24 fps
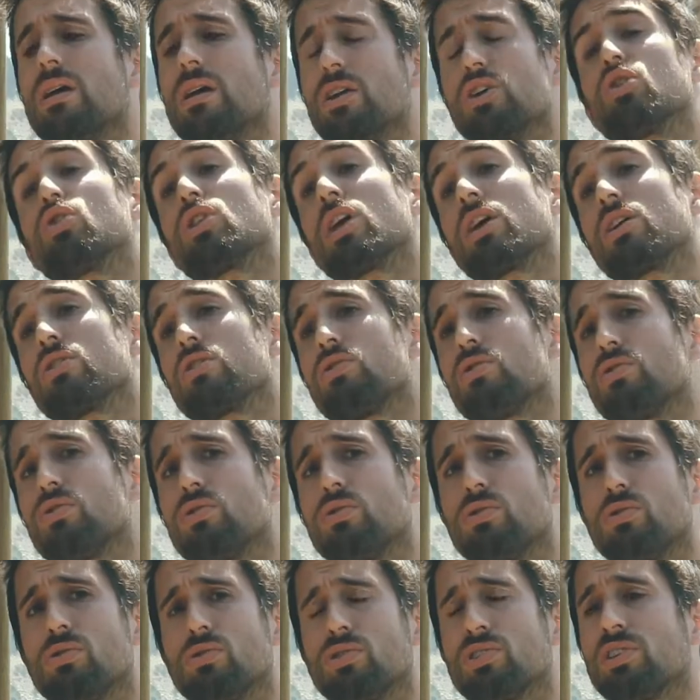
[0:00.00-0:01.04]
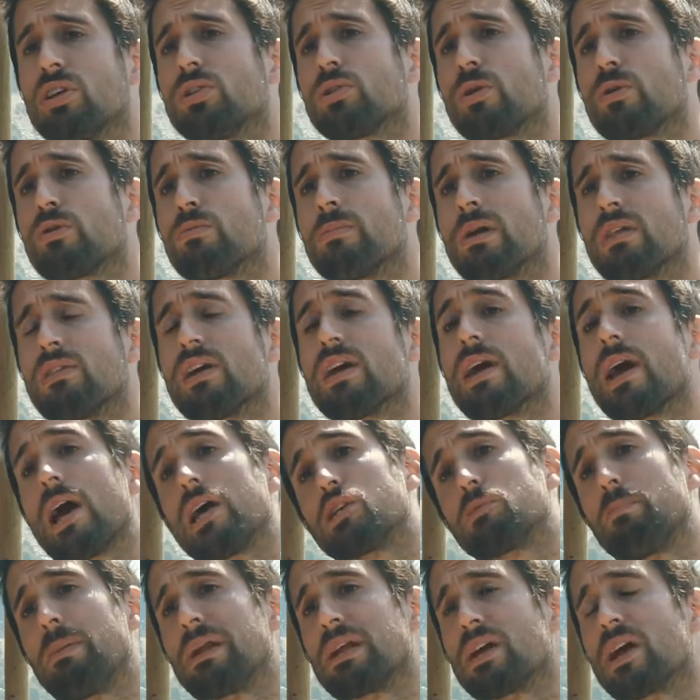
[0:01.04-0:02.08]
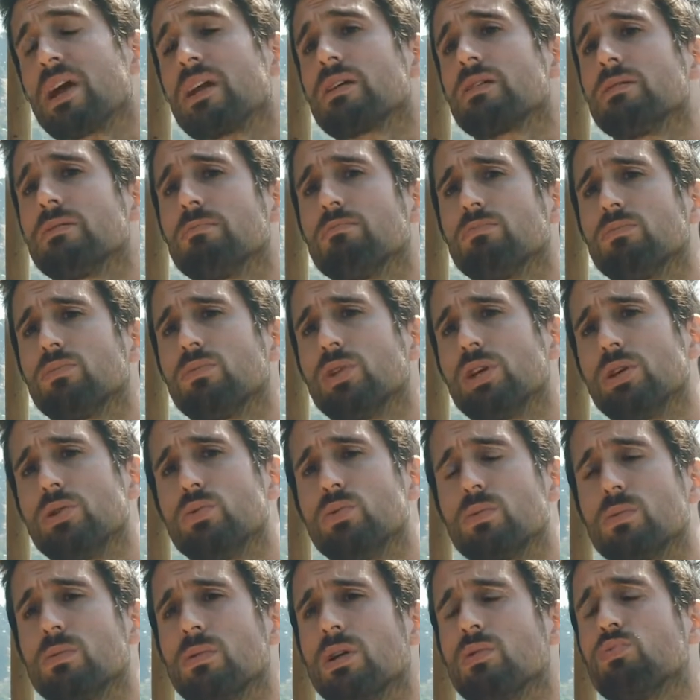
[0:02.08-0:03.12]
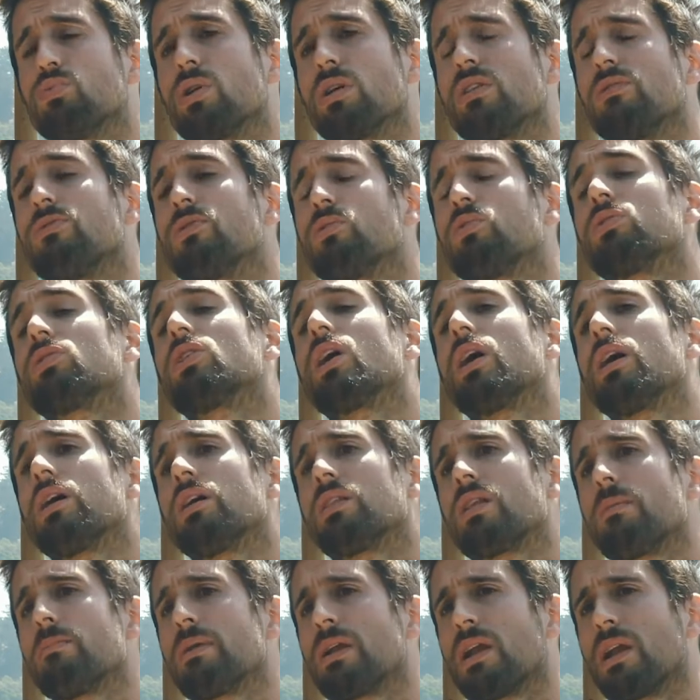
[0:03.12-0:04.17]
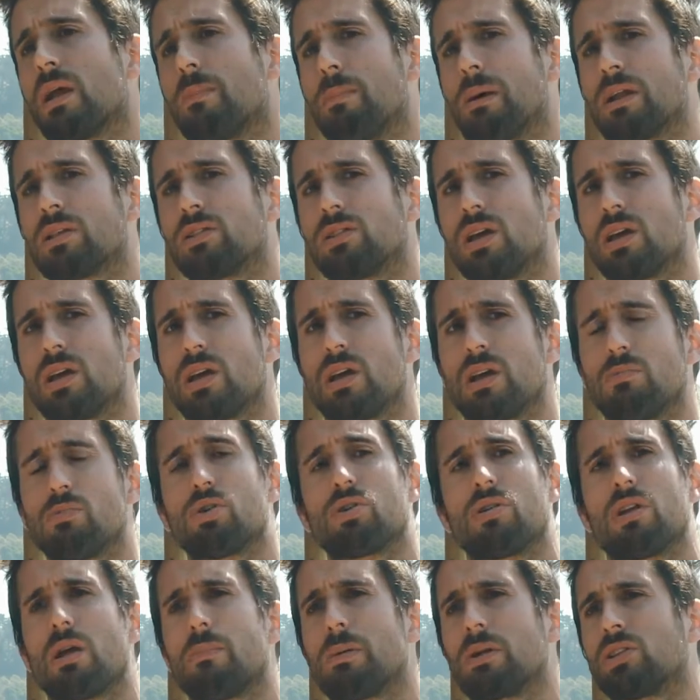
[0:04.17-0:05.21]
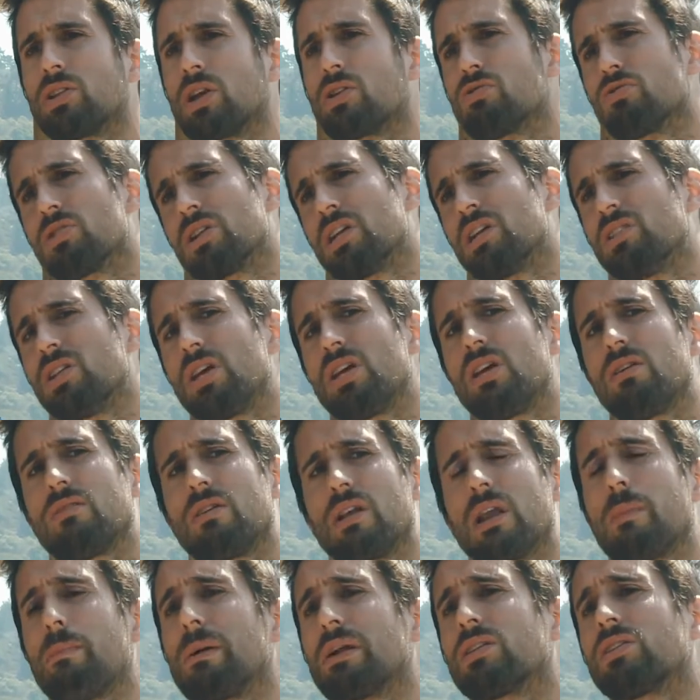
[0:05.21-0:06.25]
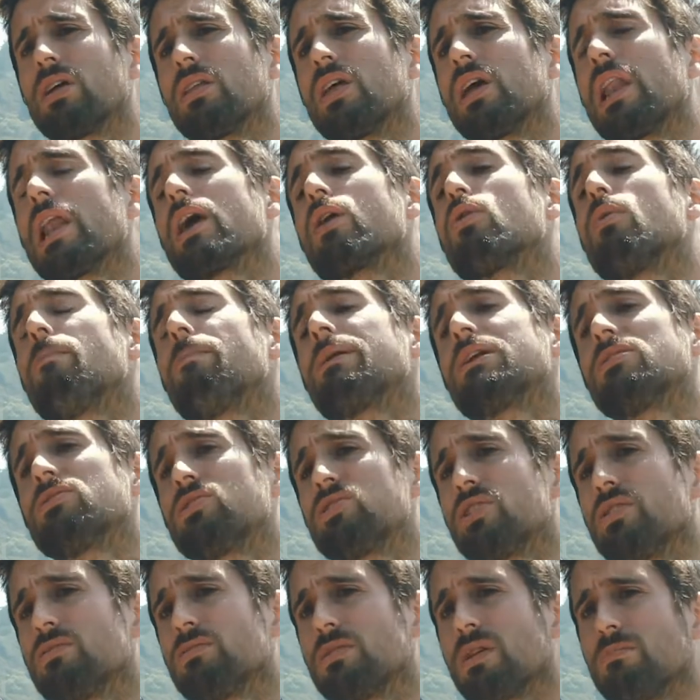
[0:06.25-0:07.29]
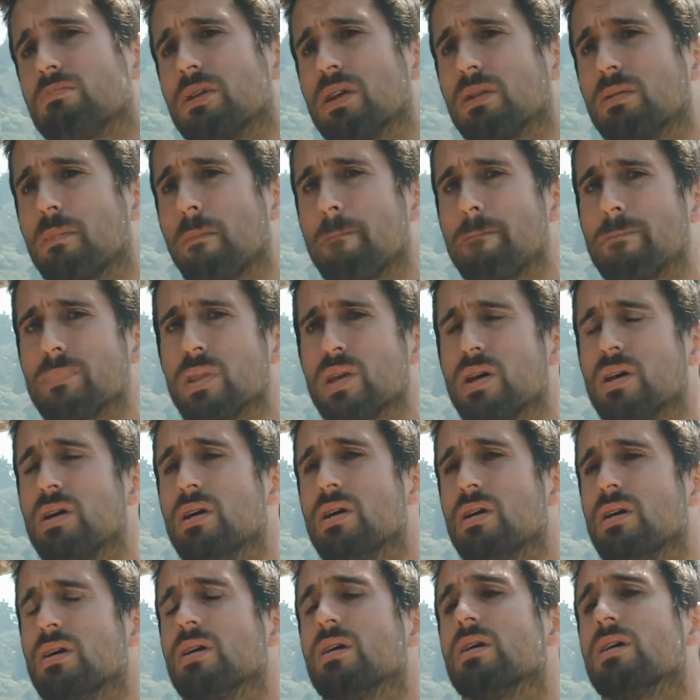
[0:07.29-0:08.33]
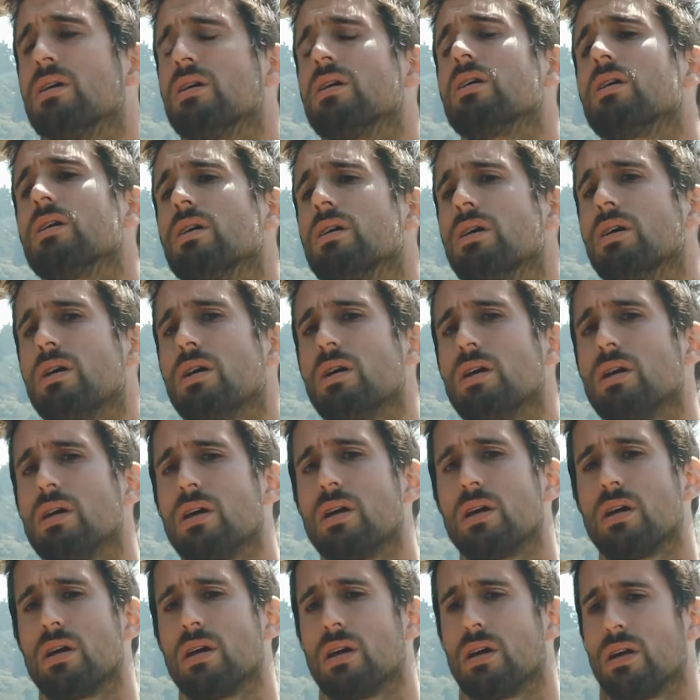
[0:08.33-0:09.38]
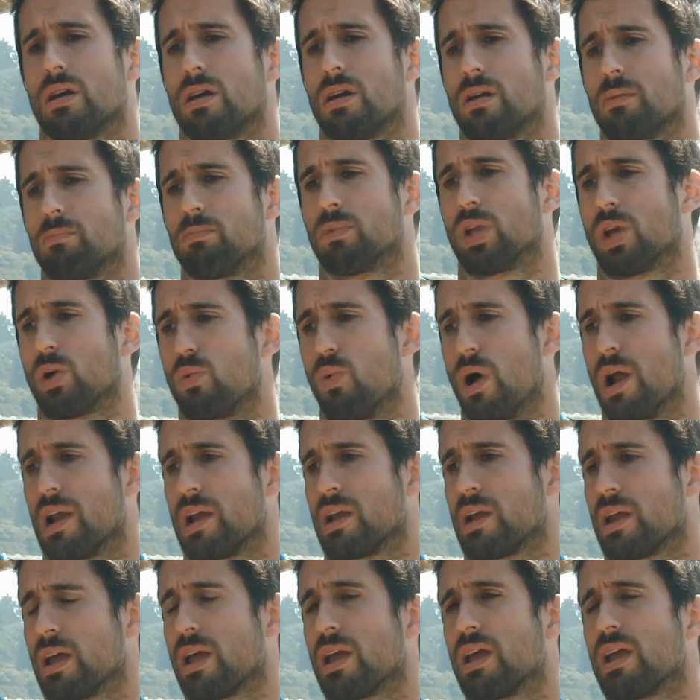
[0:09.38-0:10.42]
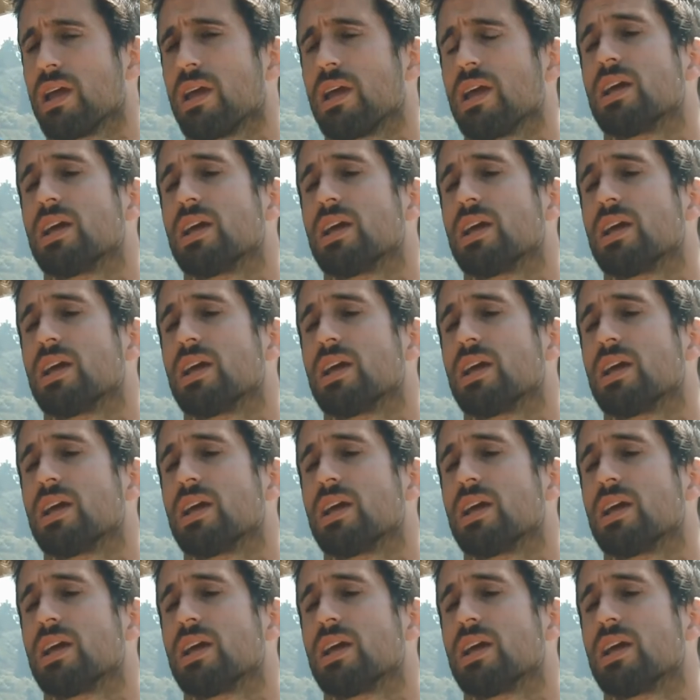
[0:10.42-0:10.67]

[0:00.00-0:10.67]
yo tengo síndrome de Asperger y una dificultad también en la parte, bueno, en la parte cognitiva, en la parte de la comprensión también. Eh, igual eh, he